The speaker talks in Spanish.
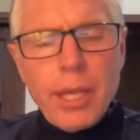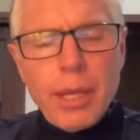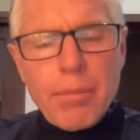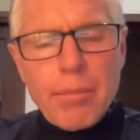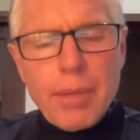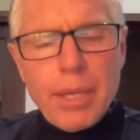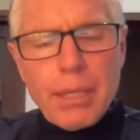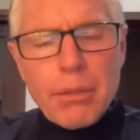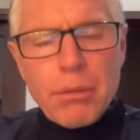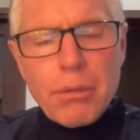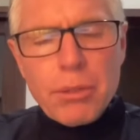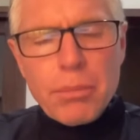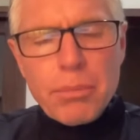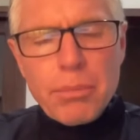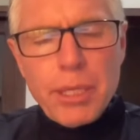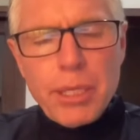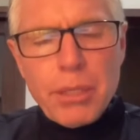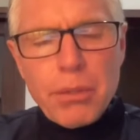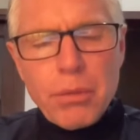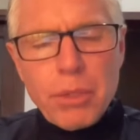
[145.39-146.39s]
Envía tu
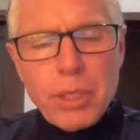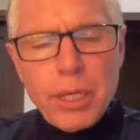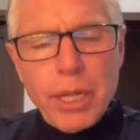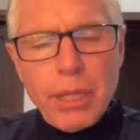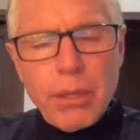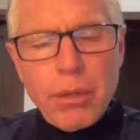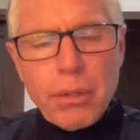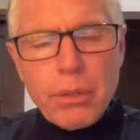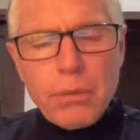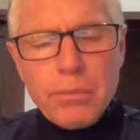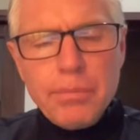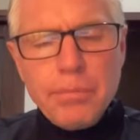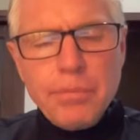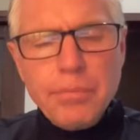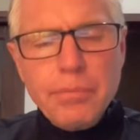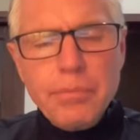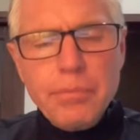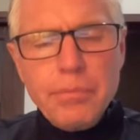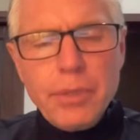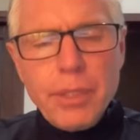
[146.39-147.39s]
espíritu
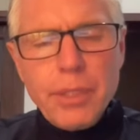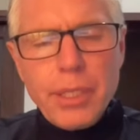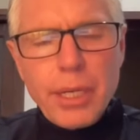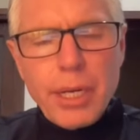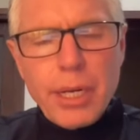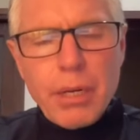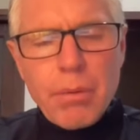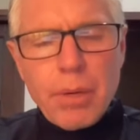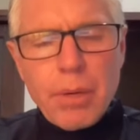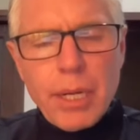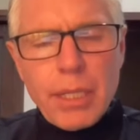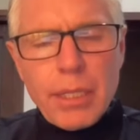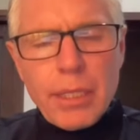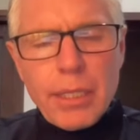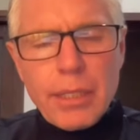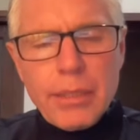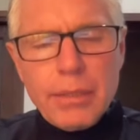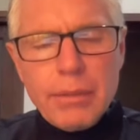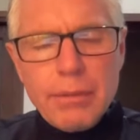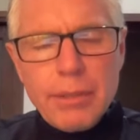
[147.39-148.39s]
creador y
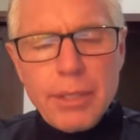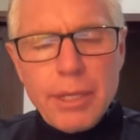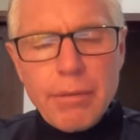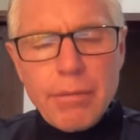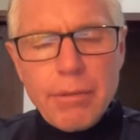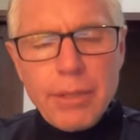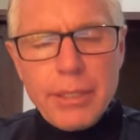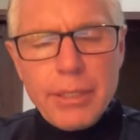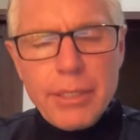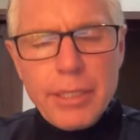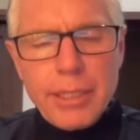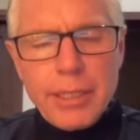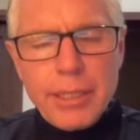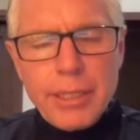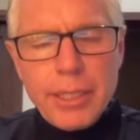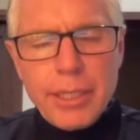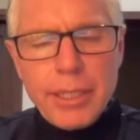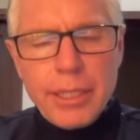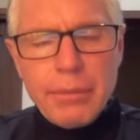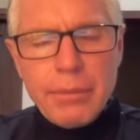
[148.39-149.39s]
renovarás la faz de
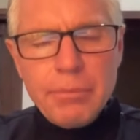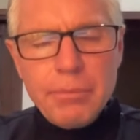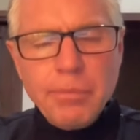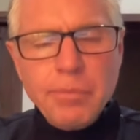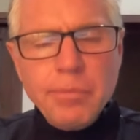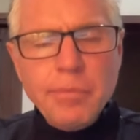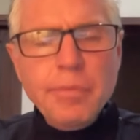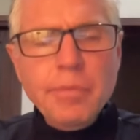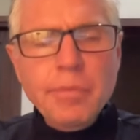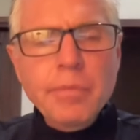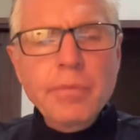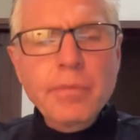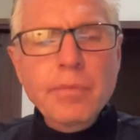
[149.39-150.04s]
la tierra.